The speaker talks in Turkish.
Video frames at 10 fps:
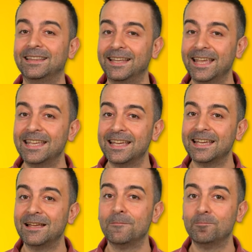
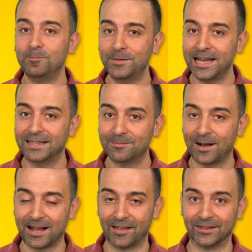Neyi? Milletin
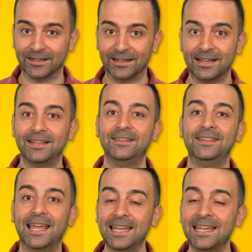
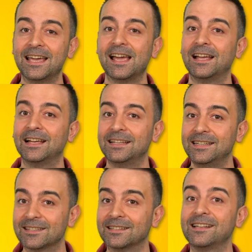Bakanlığı'nı. Neyi?
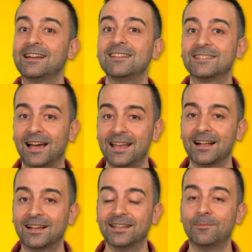Yazılılarınızla
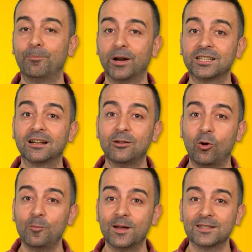alakalı başarılı
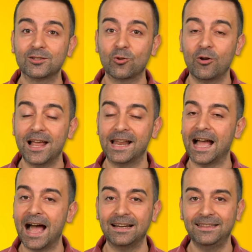olmanızı söyleyen
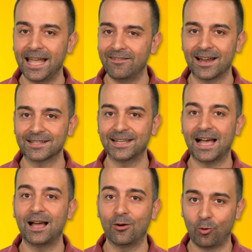her ne
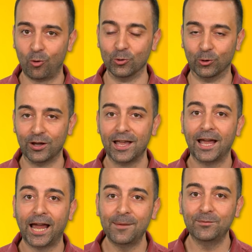varsa onu.
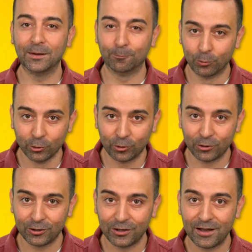Hem de
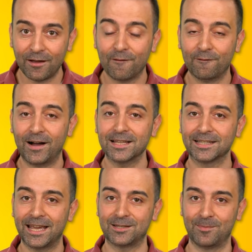bunu
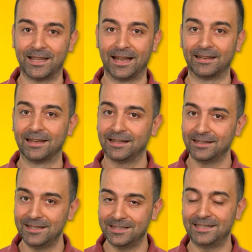vazgeçmeden
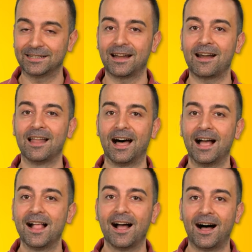istikrarla,
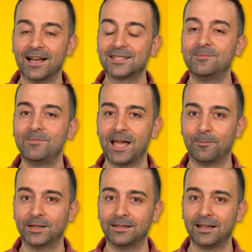azimle
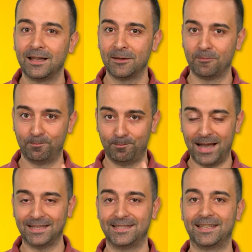yapın.
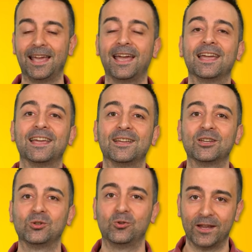Ben size
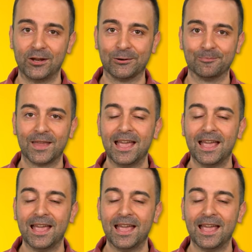güveniyorum.